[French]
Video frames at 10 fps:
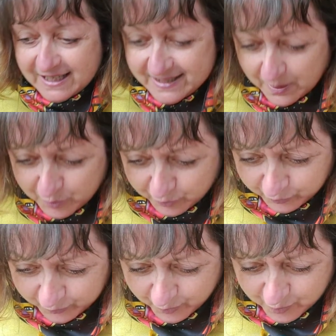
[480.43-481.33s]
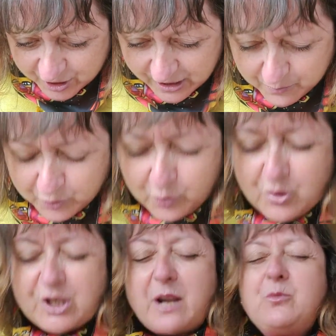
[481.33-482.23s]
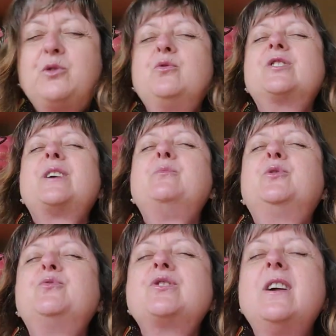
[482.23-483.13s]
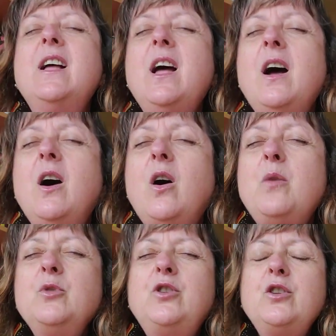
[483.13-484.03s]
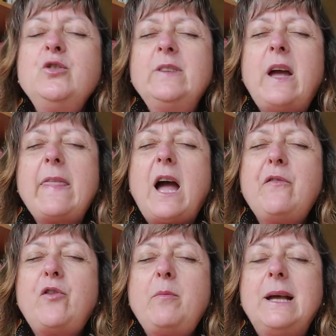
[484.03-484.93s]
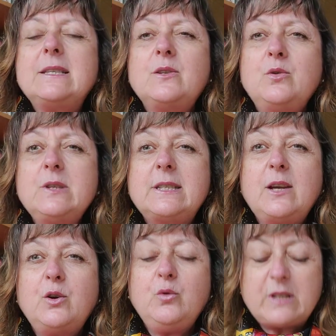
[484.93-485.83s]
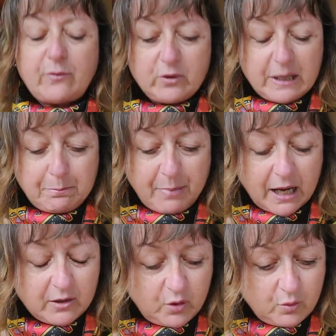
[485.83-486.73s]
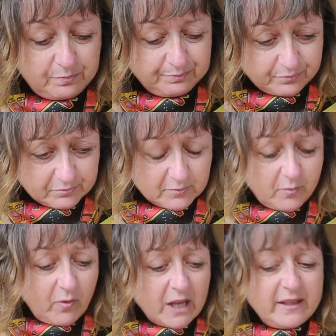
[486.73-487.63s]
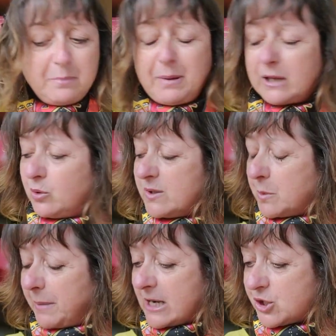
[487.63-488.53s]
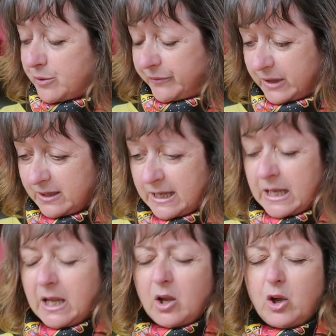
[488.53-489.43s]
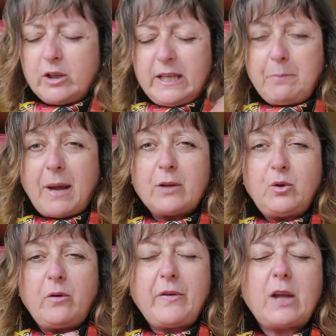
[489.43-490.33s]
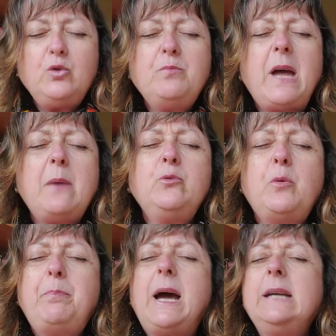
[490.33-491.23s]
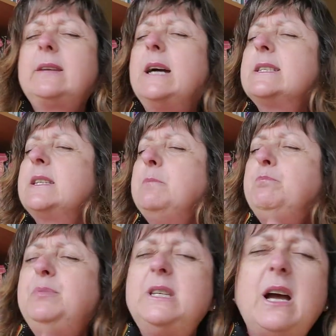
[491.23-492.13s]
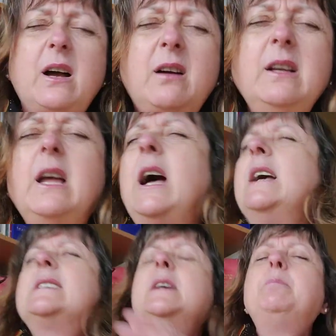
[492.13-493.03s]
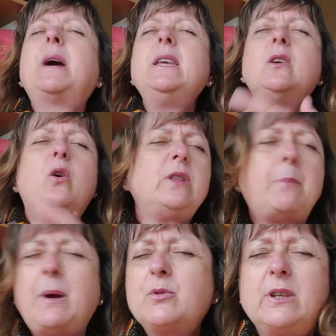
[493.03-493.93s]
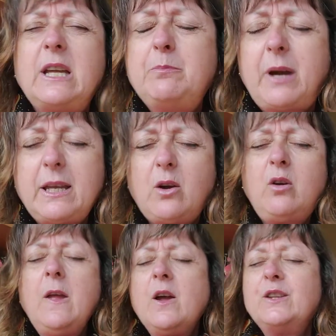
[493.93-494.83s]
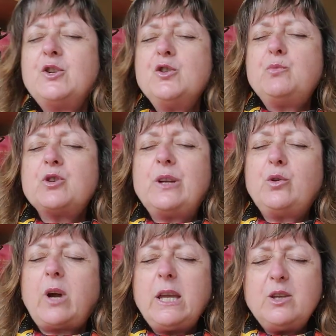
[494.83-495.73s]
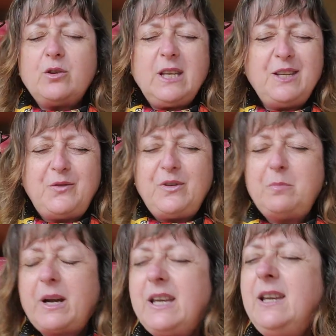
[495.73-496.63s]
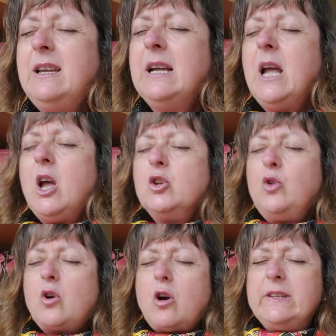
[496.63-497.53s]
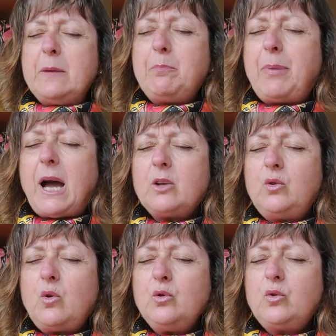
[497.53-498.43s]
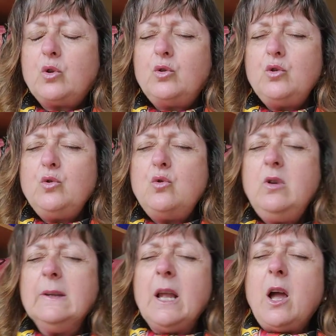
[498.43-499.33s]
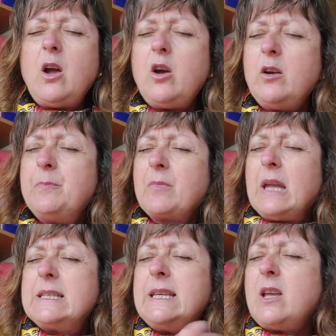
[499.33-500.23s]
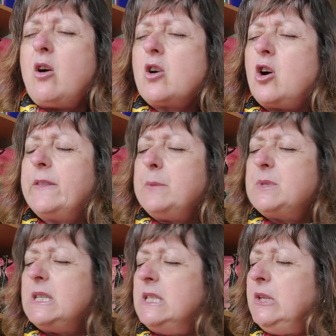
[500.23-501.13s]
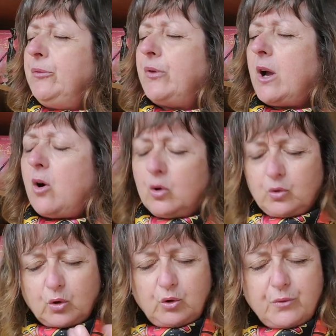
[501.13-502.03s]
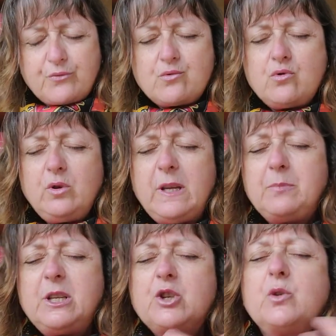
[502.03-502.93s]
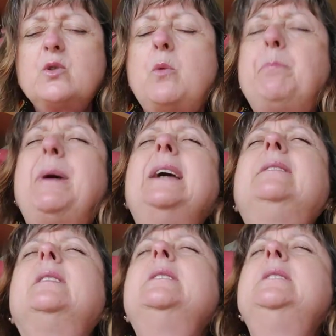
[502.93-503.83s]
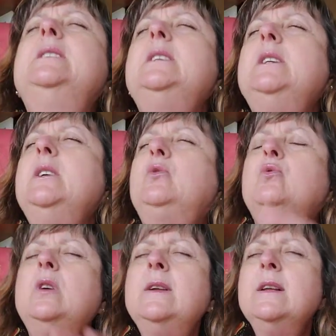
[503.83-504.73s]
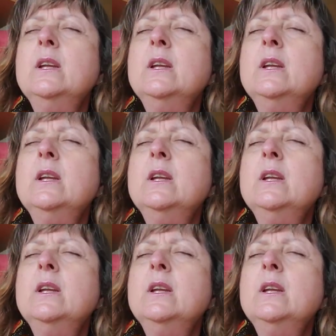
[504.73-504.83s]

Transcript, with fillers: ça me touche, ça me touche, ça me touche, ça me touche. On me donne une dernière information, c'est que nous avons des pardons, des pardons qu'ils n'ont pas achevés. Euh, des pardons envers nous-mêmes de pas être assez bien, assez brillant. On n'a pas besoin d'être brillant, on a juste besoin de rayonner, de vibrer. Donc des pardons autour de nous. Euh, s'il y a encore des petits différents autour de vous, des petites choses qui n'ont pas été dites ou,